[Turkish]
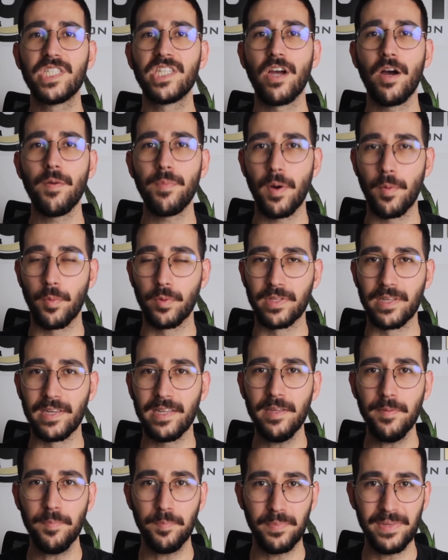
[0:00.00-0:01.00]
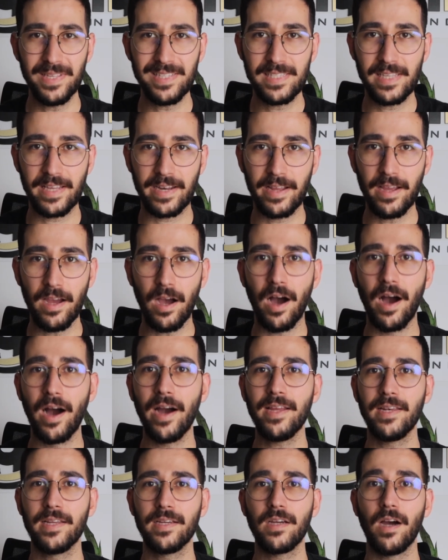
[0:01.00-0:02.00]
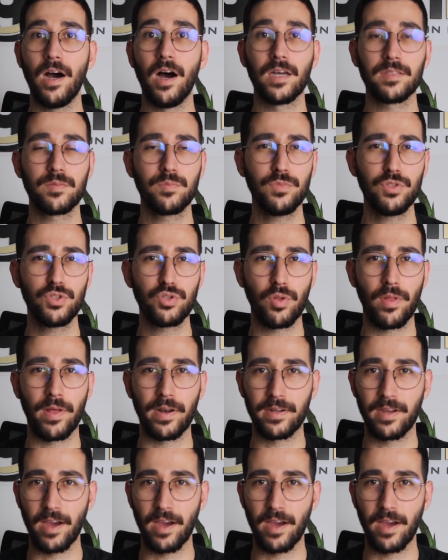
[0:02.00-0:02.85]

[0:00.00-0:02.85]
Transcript: cevap aboneliği. Bizlere aylık 60 dolar